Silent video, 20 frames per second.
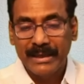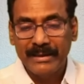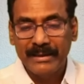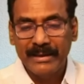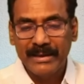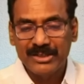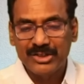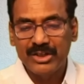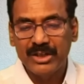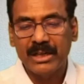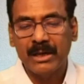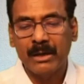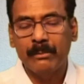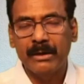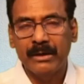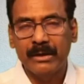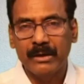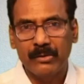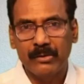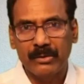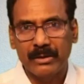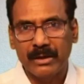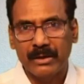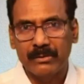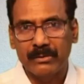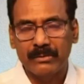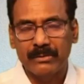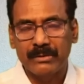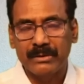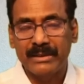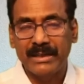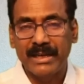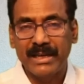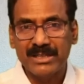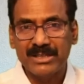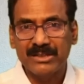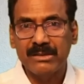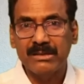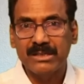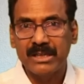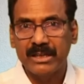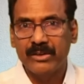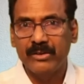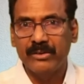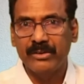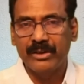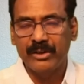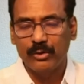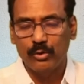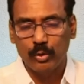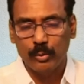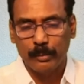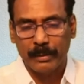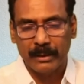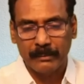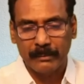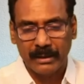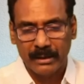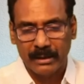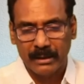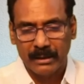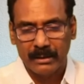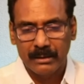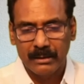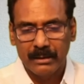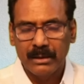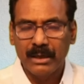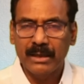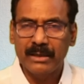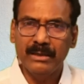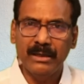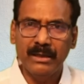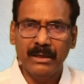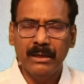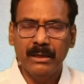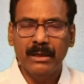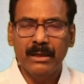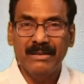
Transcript: ఎన్ఎస్జి కమాండోలు ఉంటారు నేషనల్ సెక్యూరిటీ గ్రూప్ అనమాట అది